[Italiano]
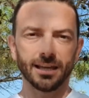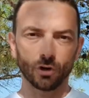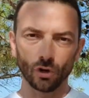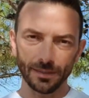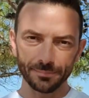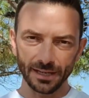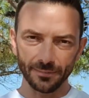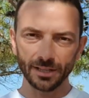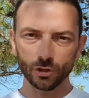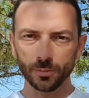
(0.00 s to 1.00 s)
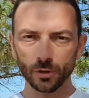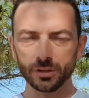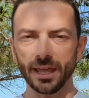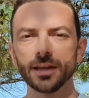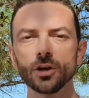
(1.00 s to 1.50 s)
con l'abbinamento
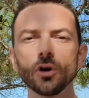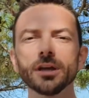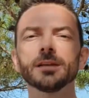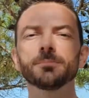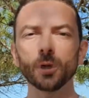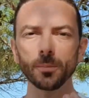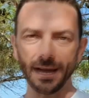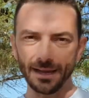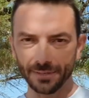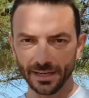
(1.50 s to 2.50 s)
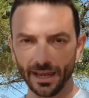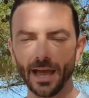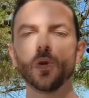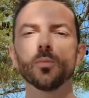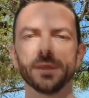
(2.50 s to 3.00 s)
proteico il probabile
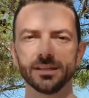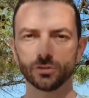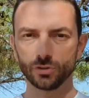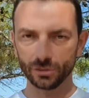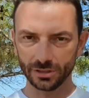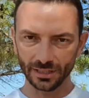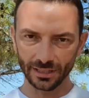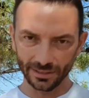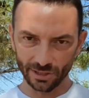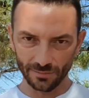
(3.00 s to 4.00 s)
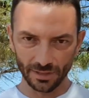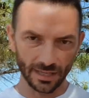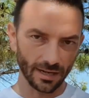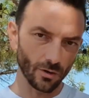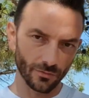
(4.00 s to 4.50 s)
aumento di
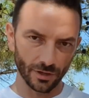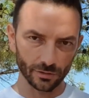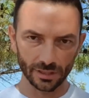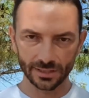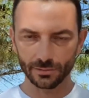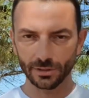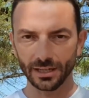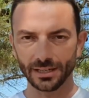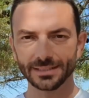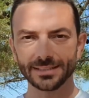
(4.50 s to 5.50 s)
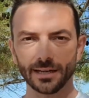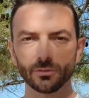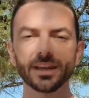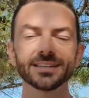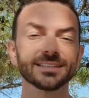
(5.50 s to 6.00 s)
glicemia, ovvero degli zuccheri nel
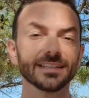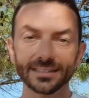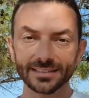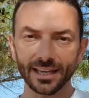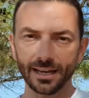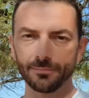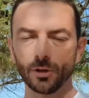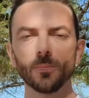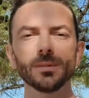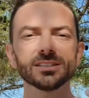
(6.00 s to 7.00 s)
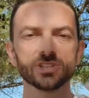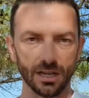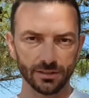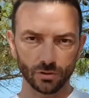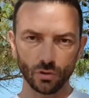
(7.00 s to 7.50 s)
sangue che si innescherebbero
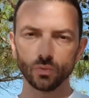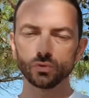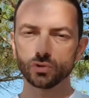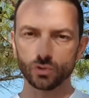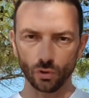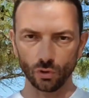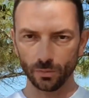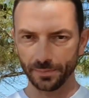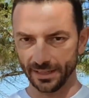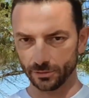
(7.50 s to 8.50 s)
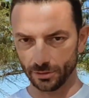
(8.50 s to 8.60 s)
mangiando un solo piatto